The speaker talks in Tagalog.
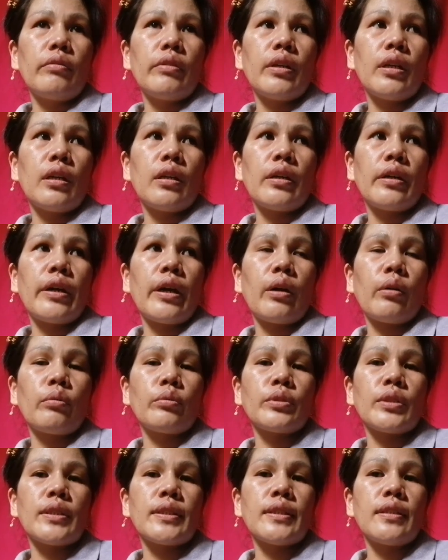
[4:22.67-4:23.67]
Anong ilalagay
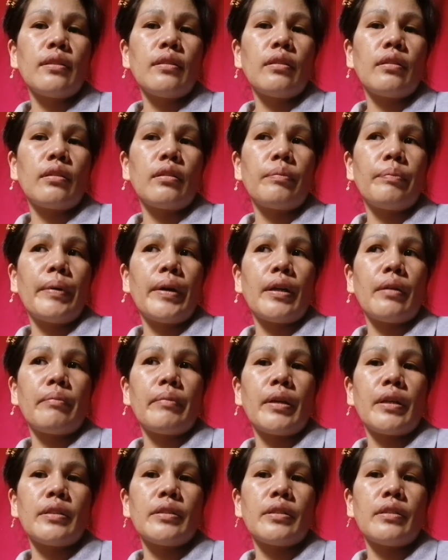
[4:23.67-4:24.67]
ko sa sender para
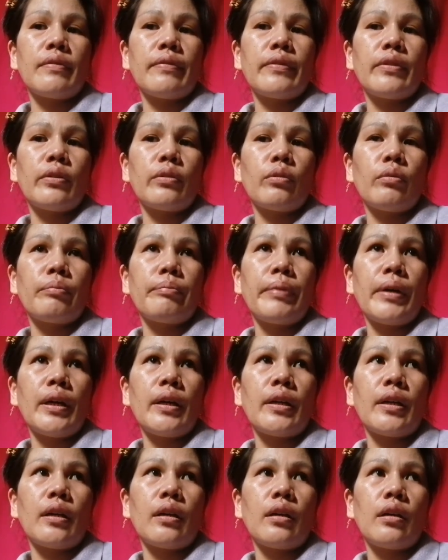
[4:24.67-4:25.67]
ma-receive ko yung
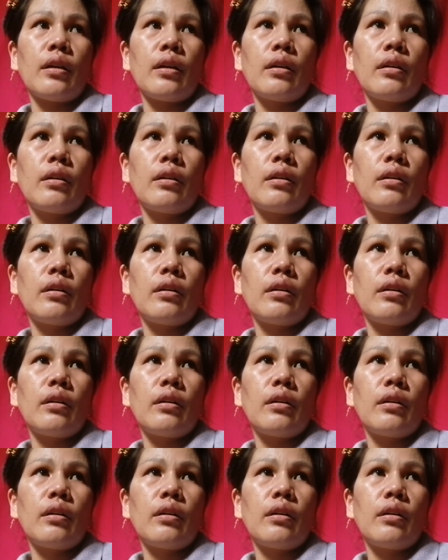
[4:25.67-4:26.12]
pera?